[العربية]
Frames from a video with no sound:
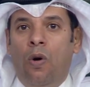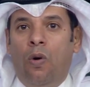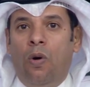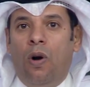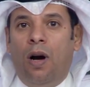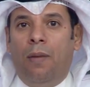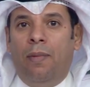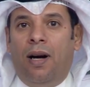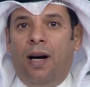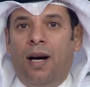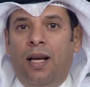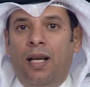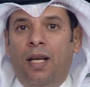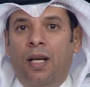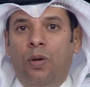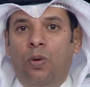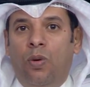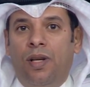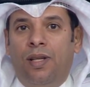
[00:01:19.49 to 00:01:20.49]

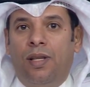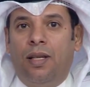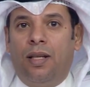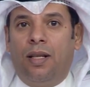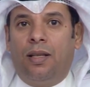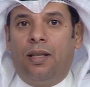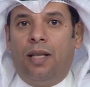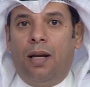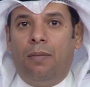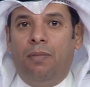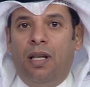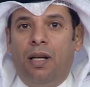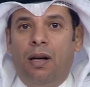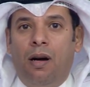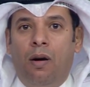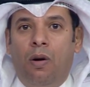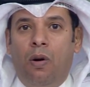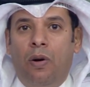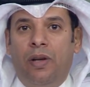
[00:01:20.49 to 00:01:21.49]
ومعالي وزير
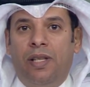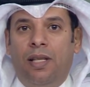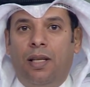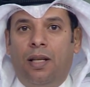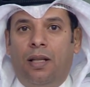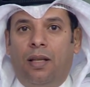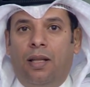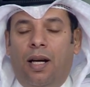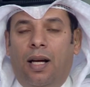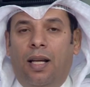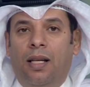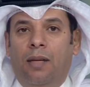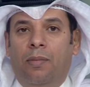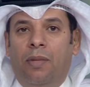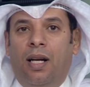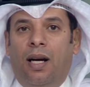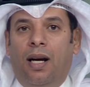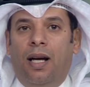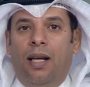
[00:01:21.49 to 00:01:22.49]
التربية ووزير التعليم
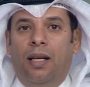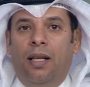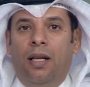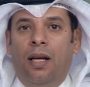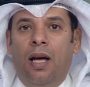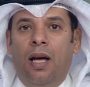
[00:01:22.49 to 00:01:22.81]
العالي